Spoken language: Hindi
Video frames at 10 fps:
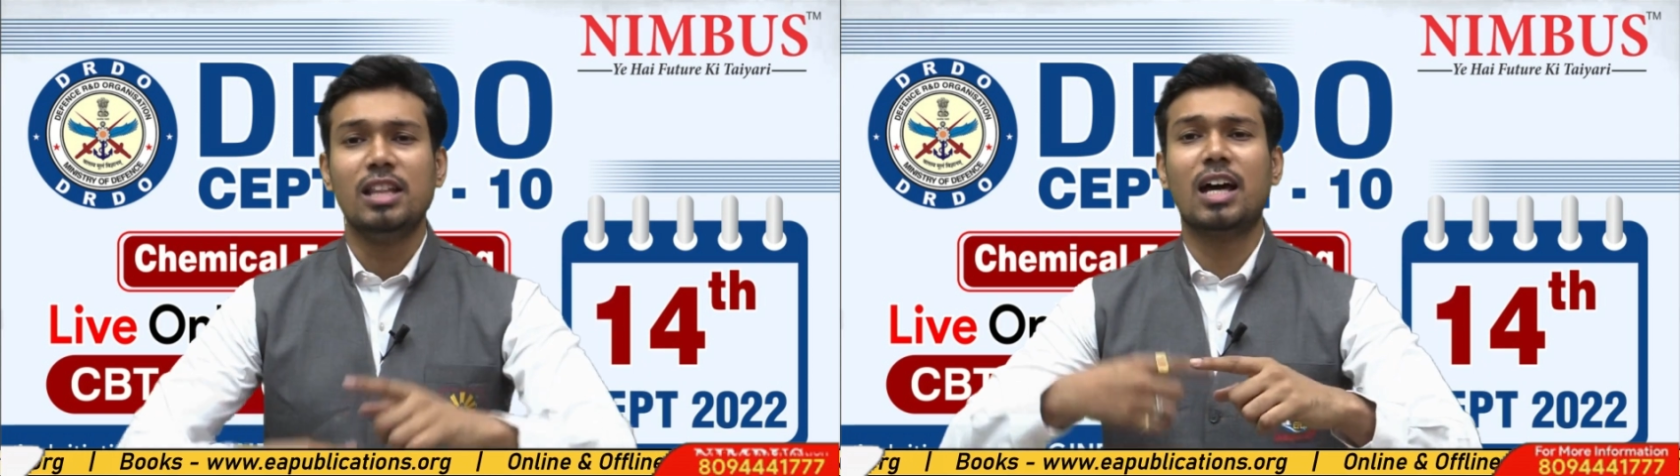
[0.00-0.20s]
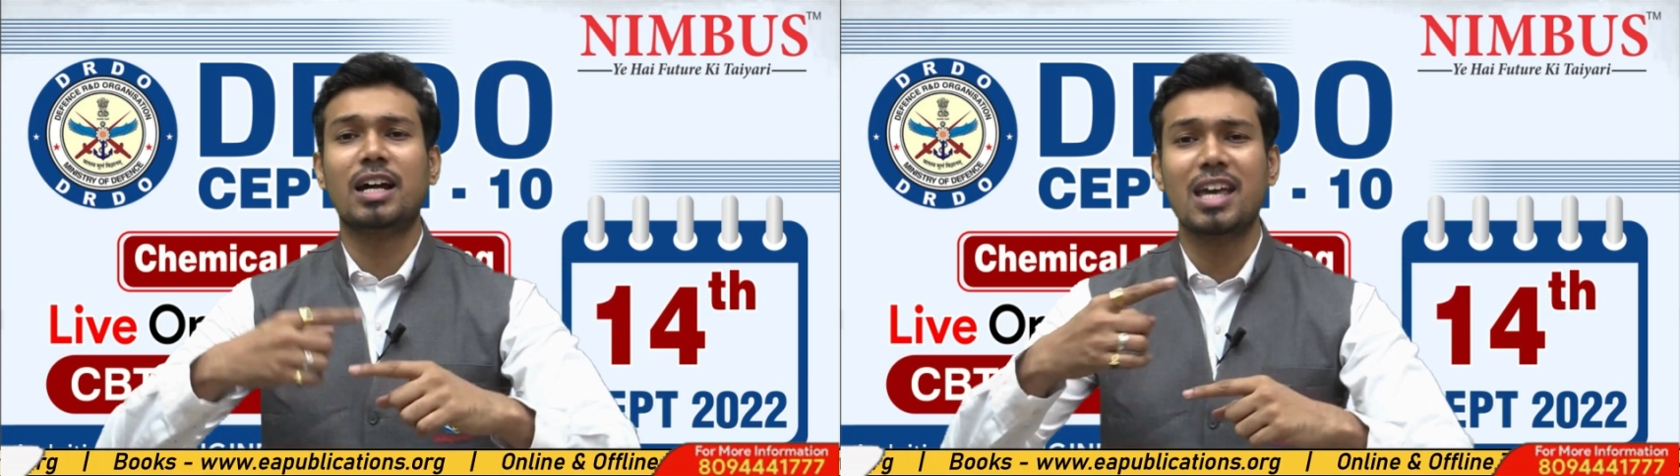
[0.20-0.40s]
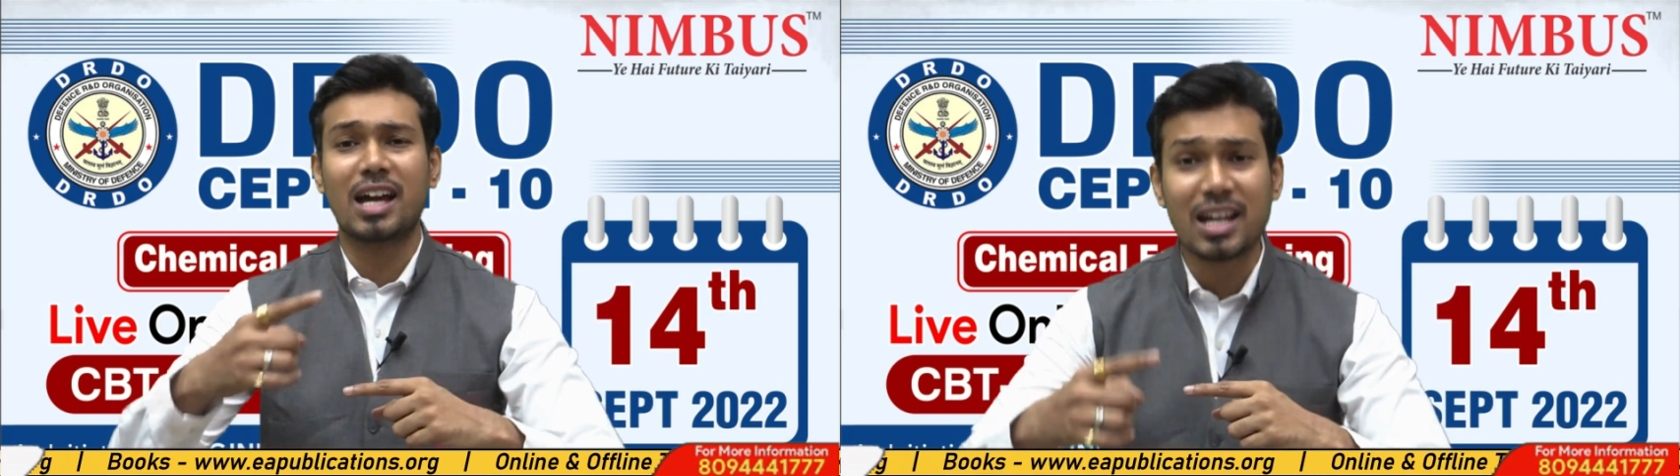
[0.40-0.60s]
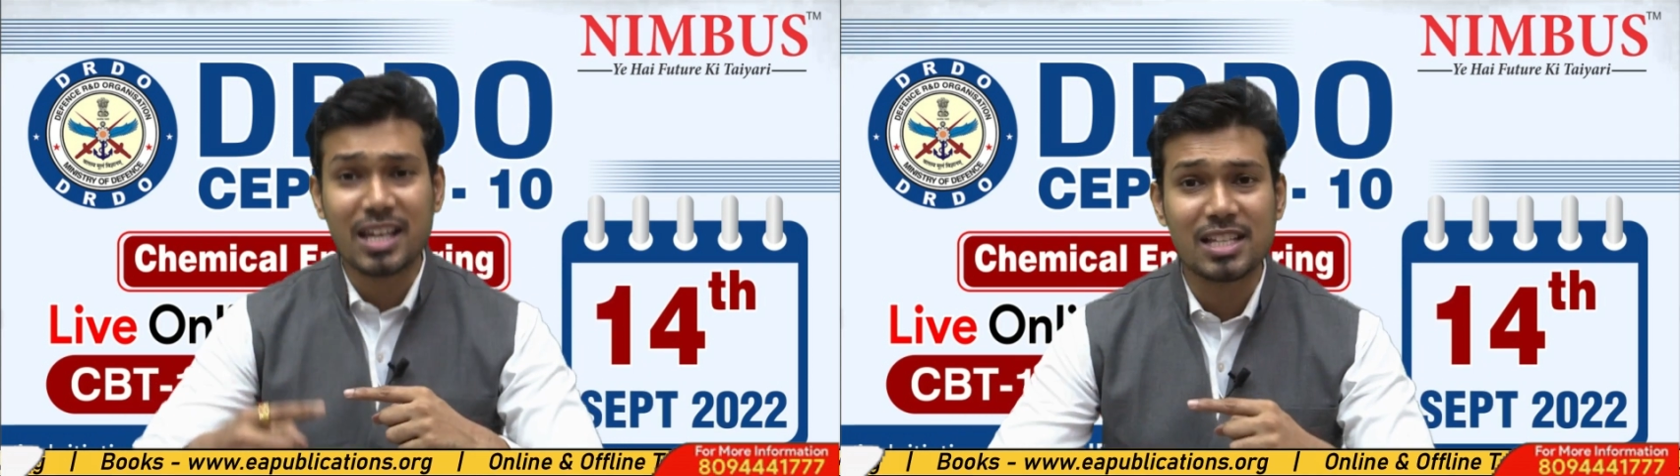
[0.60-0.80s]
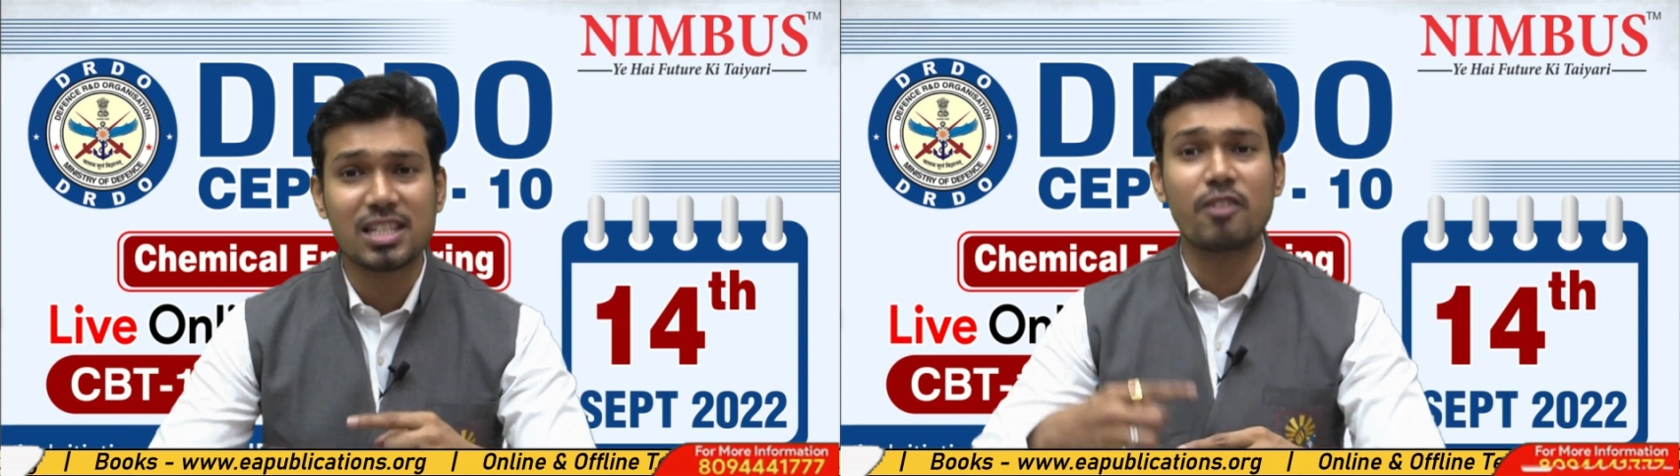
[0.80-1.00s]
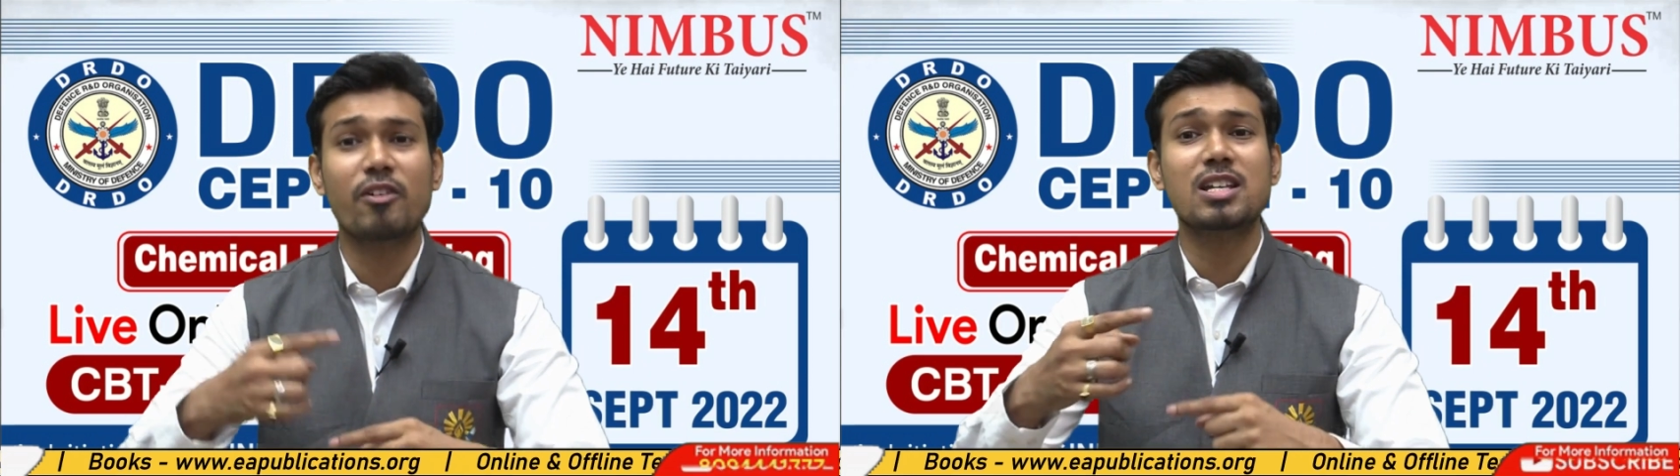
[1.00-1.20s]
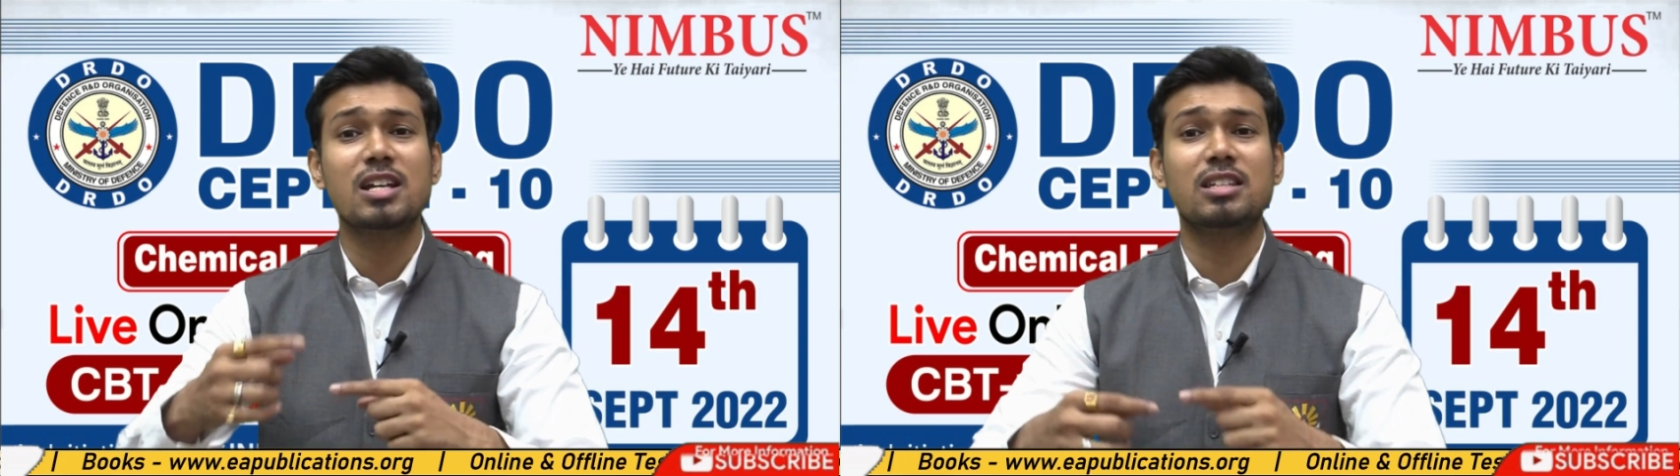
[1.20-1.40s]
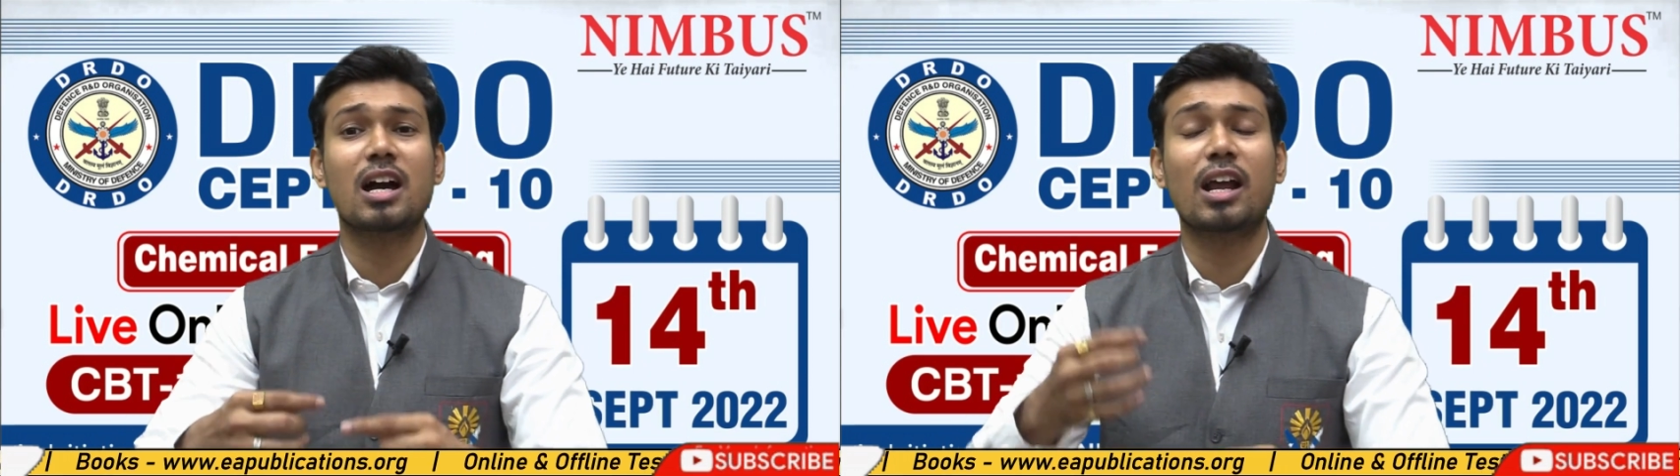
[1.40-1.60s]
ताकि अगर किसी वजह
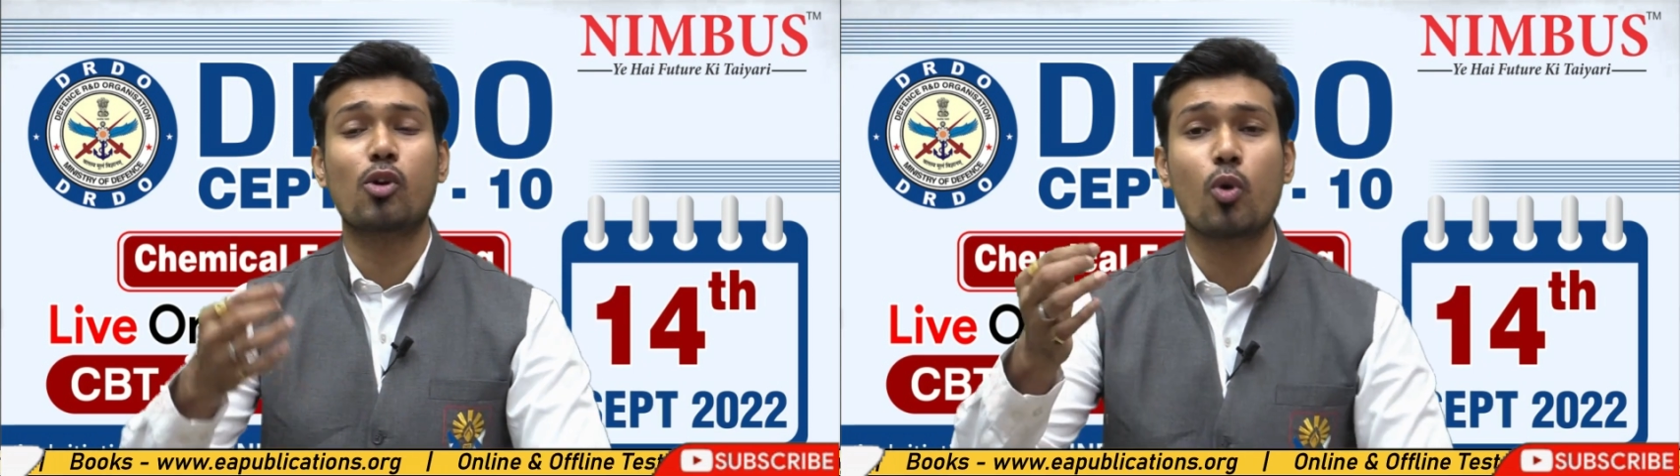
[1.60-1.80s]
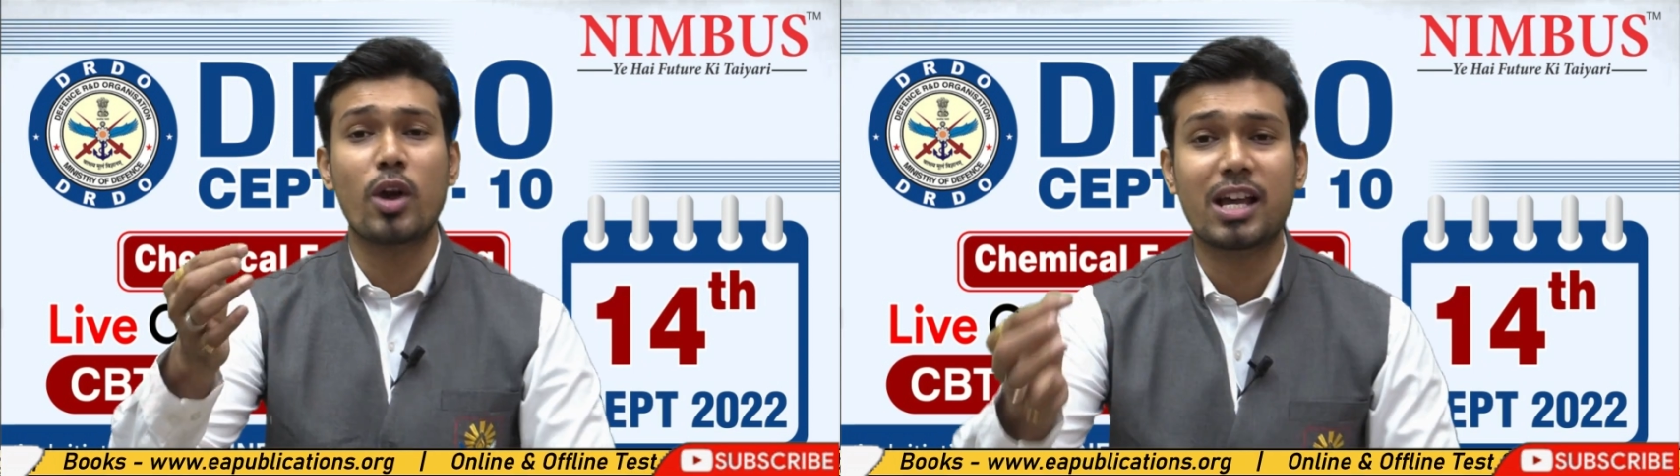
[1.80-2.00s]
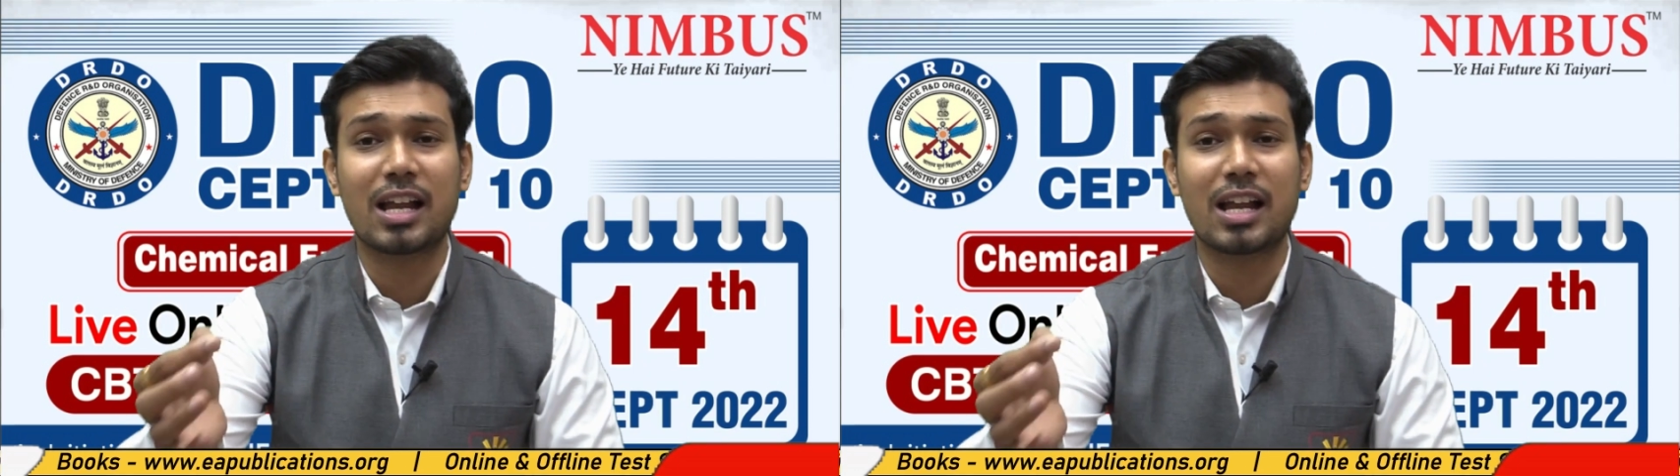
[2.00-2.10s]
से अगर कोई